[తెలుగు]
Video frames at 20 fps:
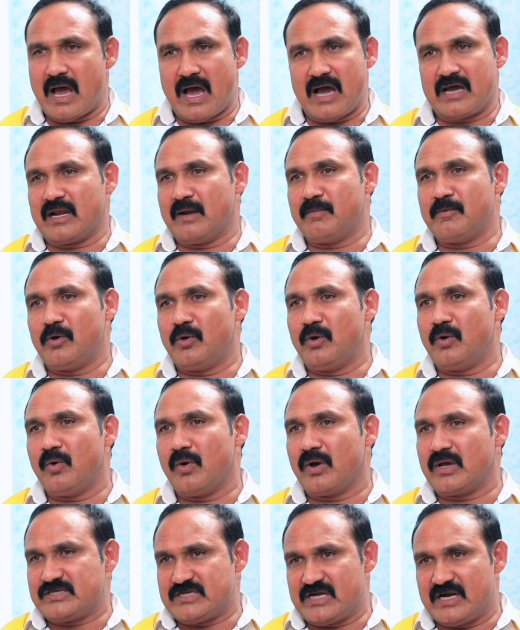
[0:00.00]
ఆ క్రమంలో
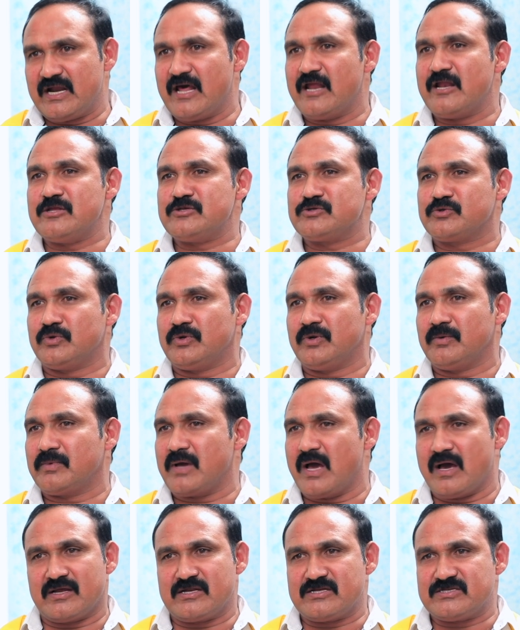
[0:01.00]
ఒక జెండాను ఎంచుకున్నాం
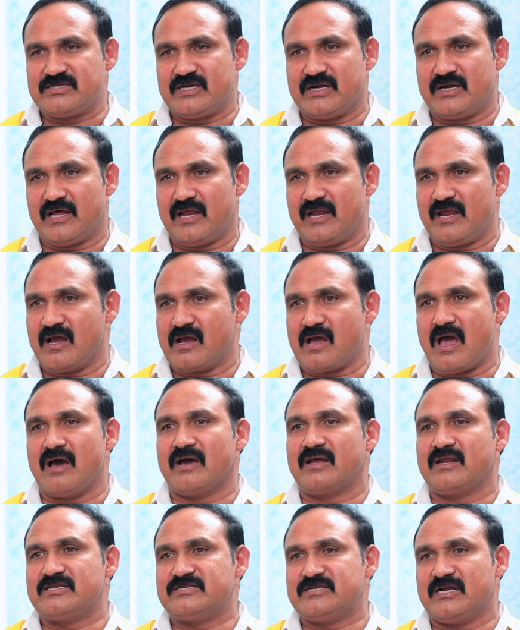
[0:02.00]
కాంగ్రెస్ జెండాని
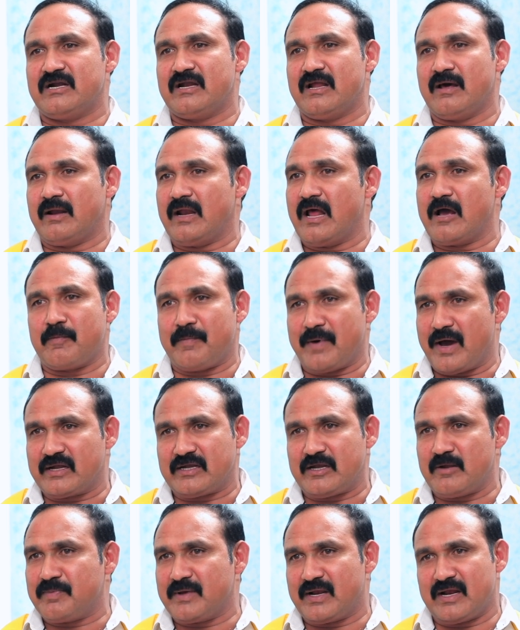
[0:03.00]
కాంగ్రెస్ జెండా నాకు
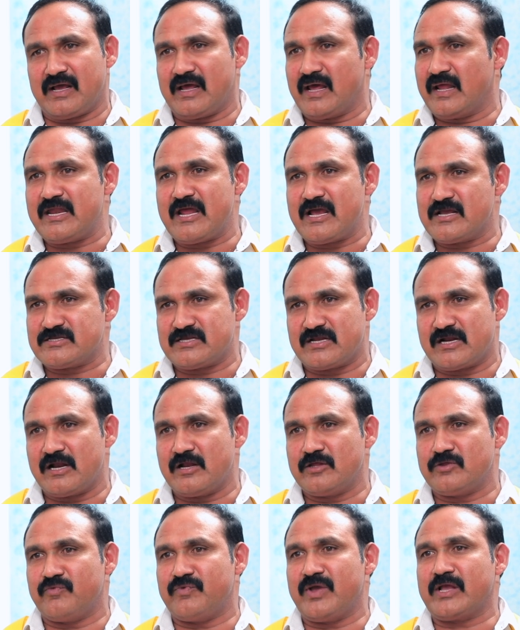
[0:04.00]
పార్టీ పరంగా అన్యాయం
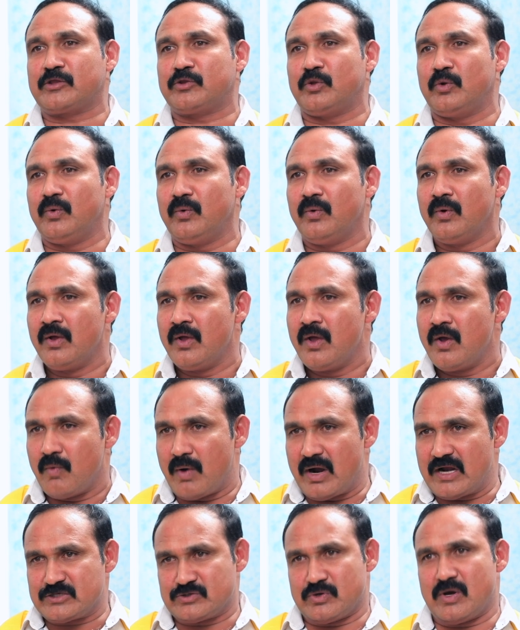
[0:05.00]
జరగలేదు వ్యక్తులు
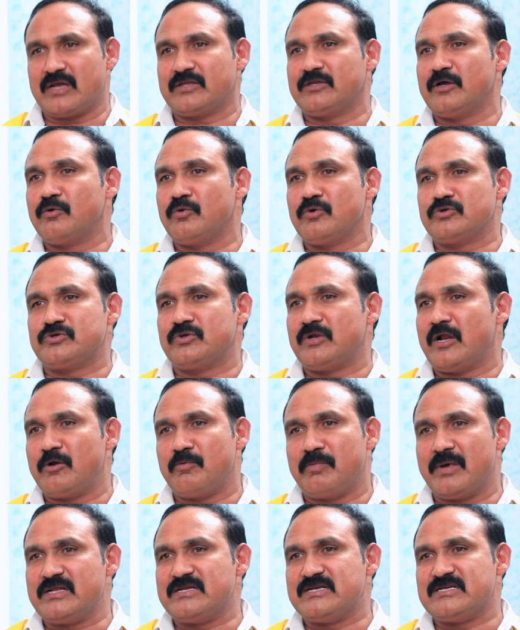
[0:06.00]
వాళ్ళ స్వార్థం కోసం
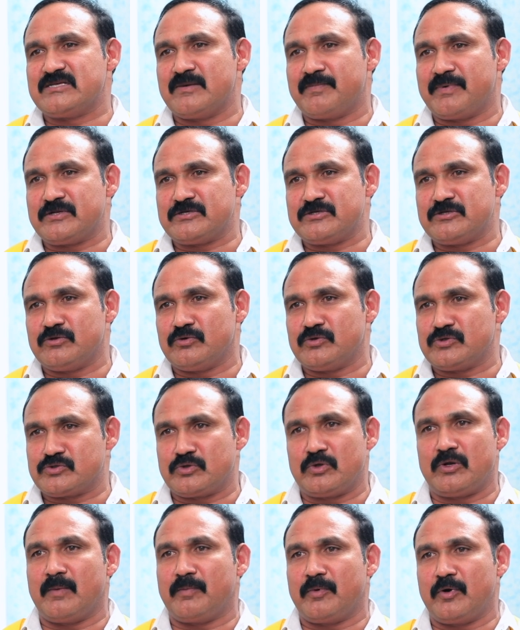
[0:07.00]
నన్ను బలి చేసే పరిస్థితి
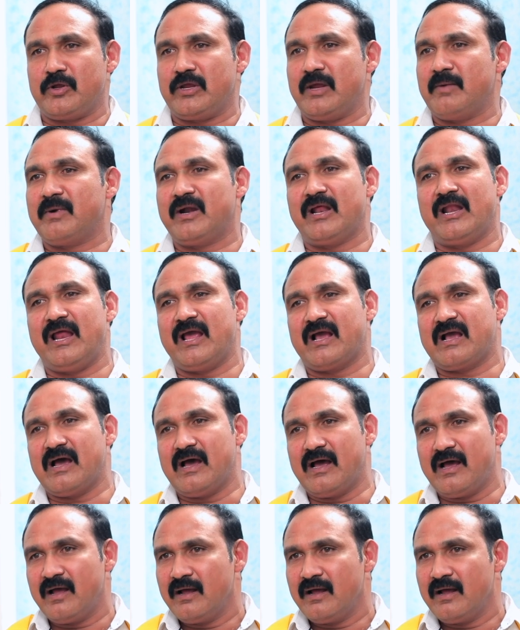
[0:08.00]
వస్తున్నప్పుడు ఇమడలేక